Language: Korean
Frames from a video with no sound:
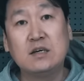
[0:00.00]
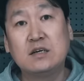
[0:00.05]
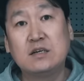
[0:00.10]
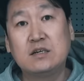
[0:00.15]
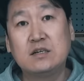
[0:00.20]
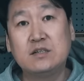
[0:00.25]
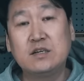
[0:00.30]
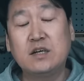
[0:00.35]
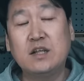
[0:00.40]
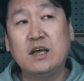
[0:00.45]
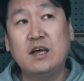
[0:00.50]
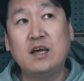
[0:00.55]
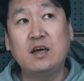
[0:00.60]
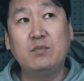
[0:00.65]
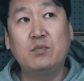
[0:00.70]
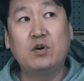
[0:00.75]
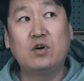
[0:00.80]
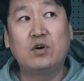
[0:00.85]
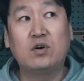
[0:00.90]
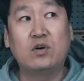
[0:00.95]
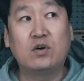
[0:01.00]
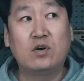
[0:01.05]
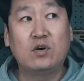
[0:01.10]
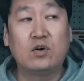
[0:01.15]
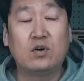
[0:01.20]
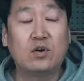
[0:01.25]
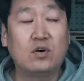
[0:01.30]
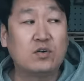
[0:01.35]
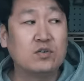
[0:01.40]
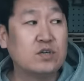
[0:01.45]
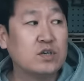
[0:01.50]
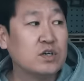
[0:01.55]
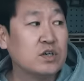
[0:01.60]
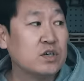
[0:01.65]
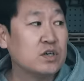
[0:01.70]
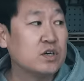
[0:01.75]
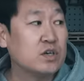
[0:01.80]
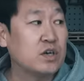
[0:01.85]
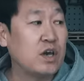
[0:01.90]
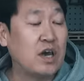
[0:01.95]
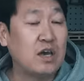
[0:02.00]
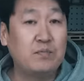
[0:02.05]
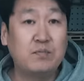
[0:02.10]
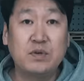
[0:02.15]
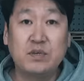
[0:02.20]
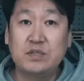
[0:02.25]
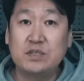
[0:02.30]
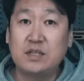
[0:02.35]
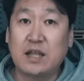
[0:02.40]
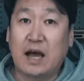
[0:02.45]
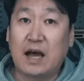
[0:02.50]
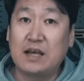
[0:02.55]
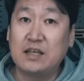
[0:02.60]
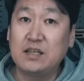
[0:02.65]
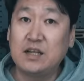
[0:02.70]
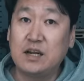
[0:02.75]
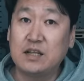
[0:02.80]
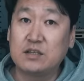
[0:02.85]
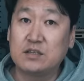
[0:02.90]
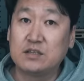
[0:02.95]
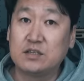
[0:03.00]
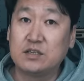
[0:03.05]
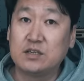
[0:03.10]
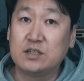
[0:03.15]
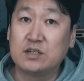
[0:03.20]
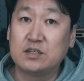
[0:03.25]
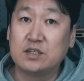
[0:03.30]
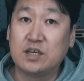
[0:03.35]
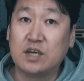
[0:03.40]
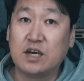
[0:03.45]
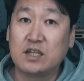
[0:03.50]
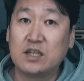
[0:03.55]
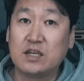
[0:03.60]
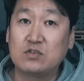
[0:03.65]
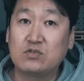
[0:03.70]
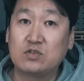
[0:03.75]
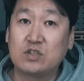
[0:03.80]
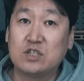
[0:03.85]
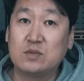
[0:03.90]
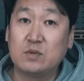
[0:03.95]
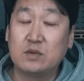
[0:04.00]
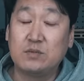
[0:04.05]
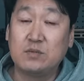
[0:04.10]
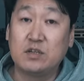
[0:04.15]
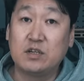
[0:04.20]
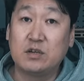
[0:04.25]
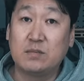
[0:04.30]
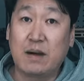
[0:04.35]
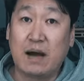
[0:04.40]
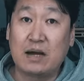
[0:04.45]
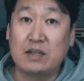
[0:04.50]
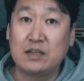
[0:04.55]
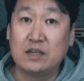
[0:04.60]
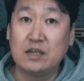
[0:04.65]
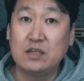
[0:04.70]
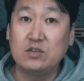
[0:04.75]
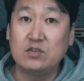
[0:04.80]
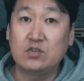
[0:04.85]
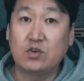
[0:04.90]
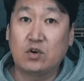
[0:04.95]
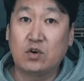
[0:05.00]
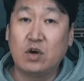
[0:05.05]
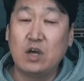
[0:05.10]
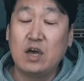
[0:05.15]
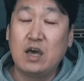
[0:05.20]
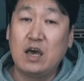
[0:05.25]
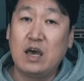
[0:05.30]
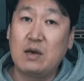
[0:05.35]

그 전에 뭐, 저기, APC9이라든지 이런 기관단총 GBB들이 많이 있죠.